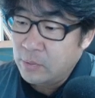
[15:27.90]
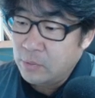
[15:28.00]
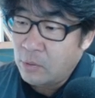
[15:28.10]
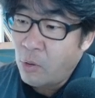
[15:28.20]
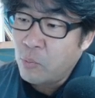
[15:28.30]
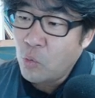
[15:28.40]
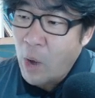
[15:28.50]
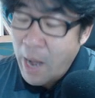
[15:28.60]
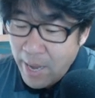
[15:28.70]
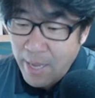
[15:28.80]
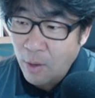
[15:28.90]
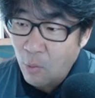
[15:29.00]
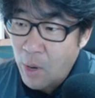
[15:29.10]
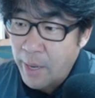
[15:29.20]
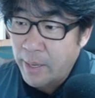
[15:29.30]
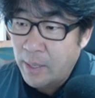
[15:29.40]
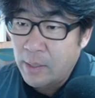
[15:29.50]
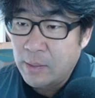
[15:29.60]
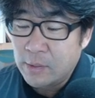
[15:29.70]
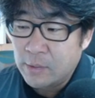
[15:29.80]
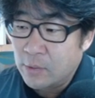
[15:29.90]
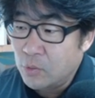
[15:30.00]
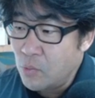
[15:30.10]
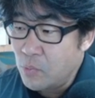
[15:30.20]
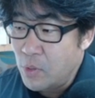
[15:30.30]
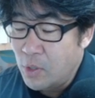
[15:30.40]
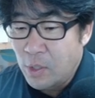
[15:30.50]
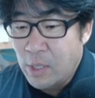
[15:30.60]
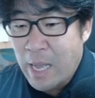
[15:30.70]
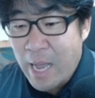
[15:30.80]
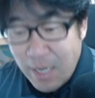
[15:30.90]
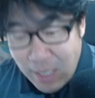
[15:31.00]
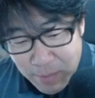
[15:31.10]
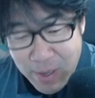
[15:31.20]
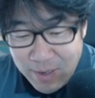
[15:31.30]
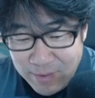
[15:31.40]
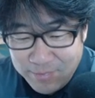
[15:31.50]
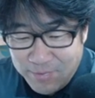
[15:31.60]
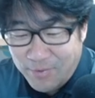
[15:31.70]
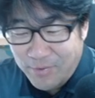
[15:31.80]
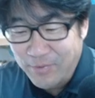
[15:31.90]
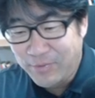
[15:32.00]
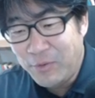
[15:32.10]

너무 과해. 그래서 좀 하나만 하는 걸로.